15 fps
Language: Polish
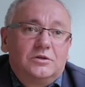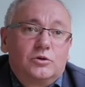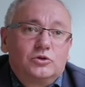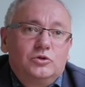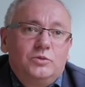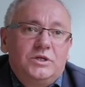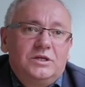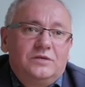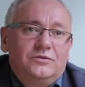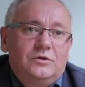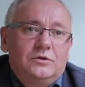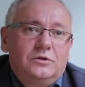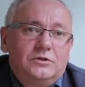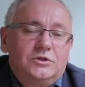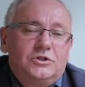rozumienia
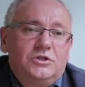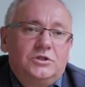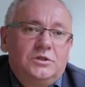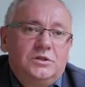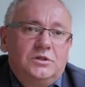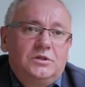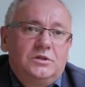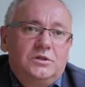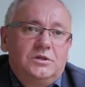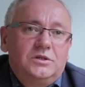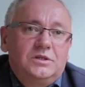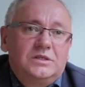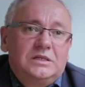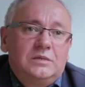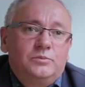wolności
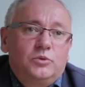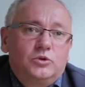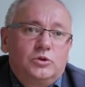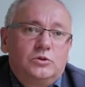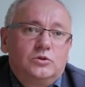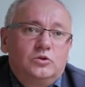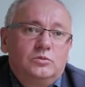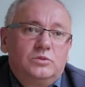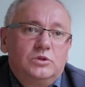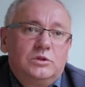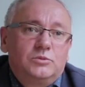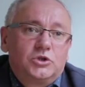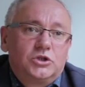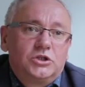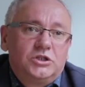na samym początku
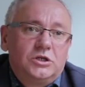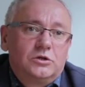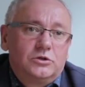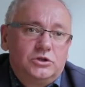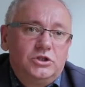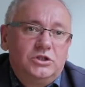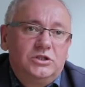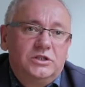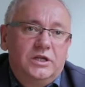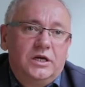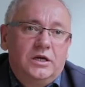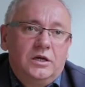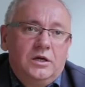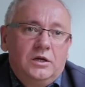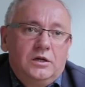były przeżycia rodzinne.